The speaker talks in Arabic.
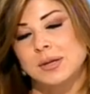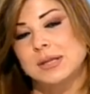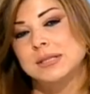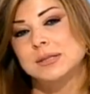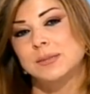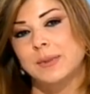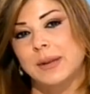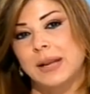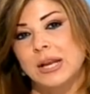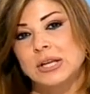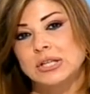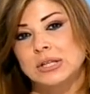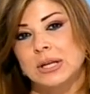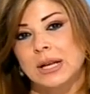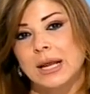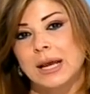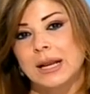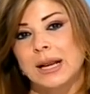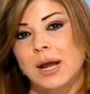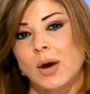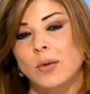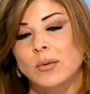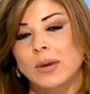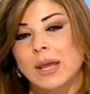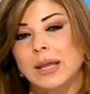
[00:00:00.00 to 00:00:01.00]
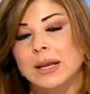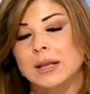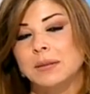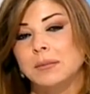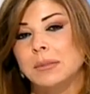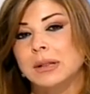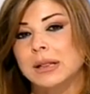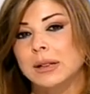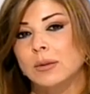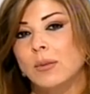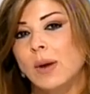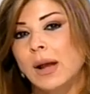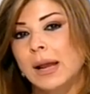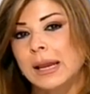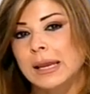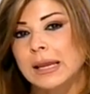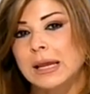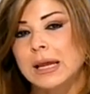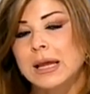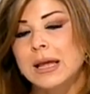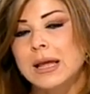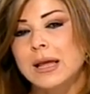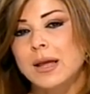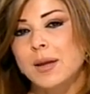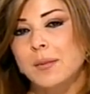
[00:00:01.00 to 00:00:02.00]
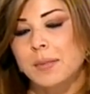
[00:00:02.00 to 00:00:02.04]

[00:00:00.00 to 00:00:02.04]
انسبيريشن لها او كانت مثل وحي